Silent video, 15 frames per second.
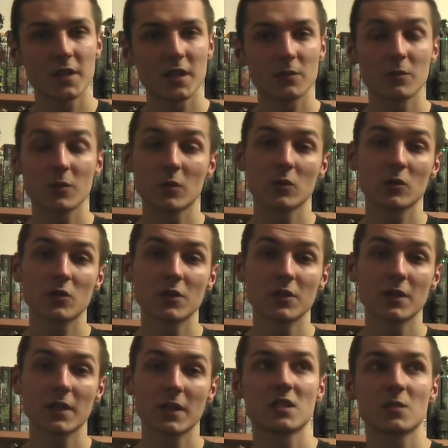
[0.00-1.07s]
jakby miał do
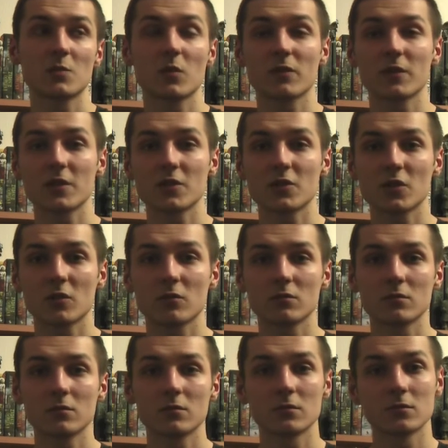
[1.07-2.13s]
czynienia z powieścią
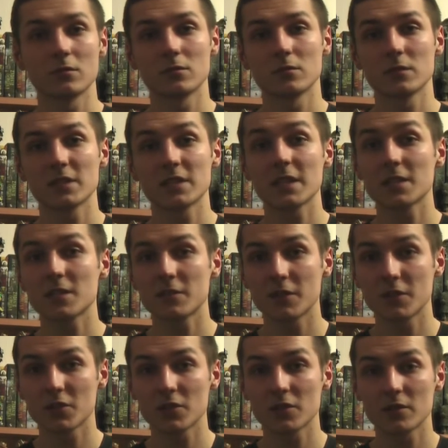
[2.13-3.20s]
mm, science
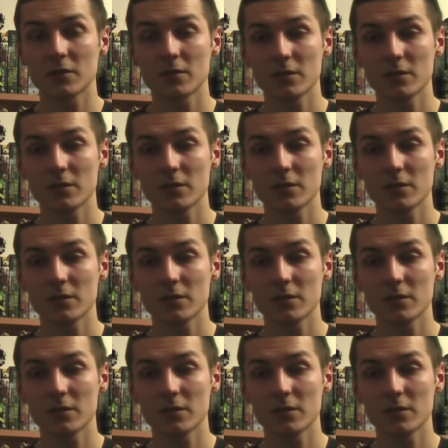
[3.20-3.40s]
fiction.